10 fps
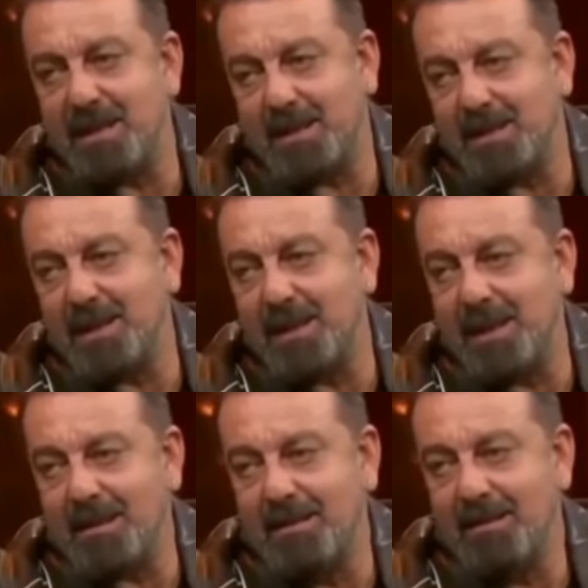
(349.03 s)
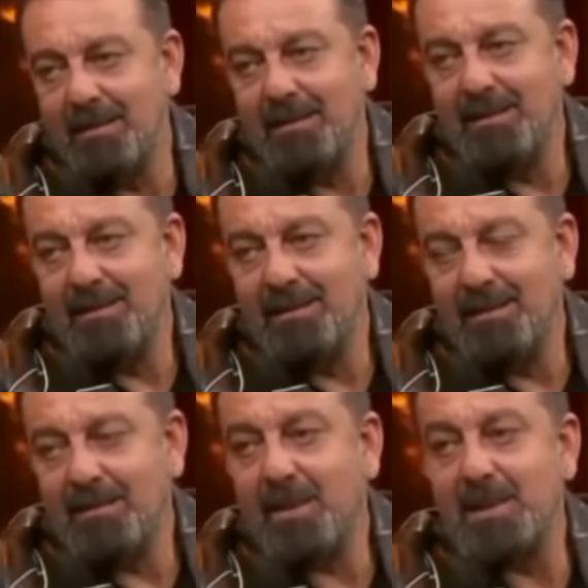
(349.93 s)
कभी हंसी भी आती है यार
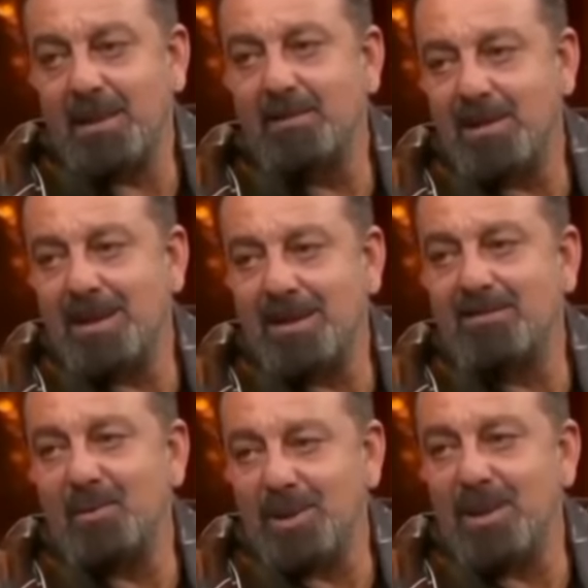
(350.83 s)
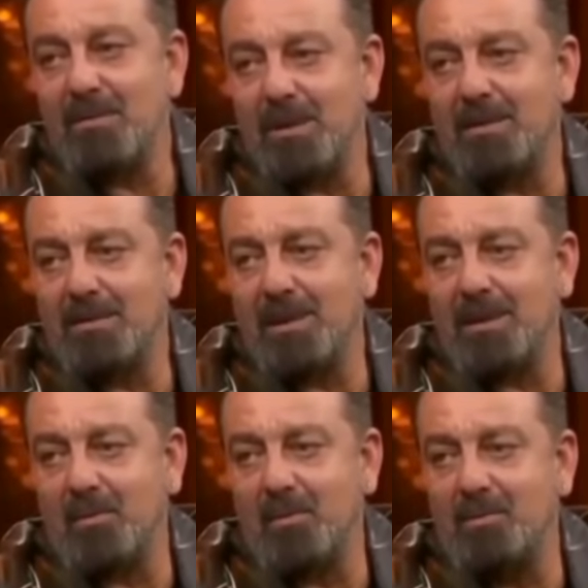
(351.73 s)
मच्छर बेचारा सोचा कि
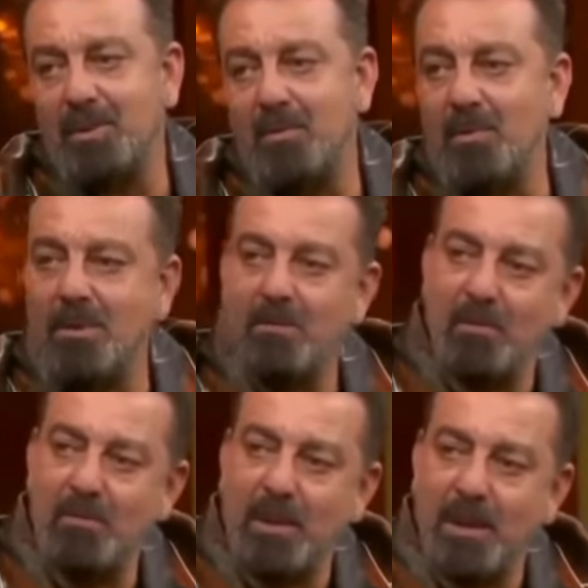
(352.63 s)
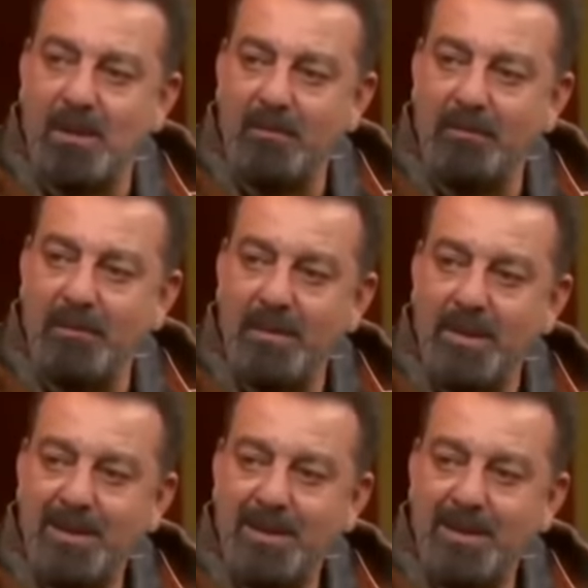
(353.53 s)
मैं साला खून पी लूंगा वो खुद मर गया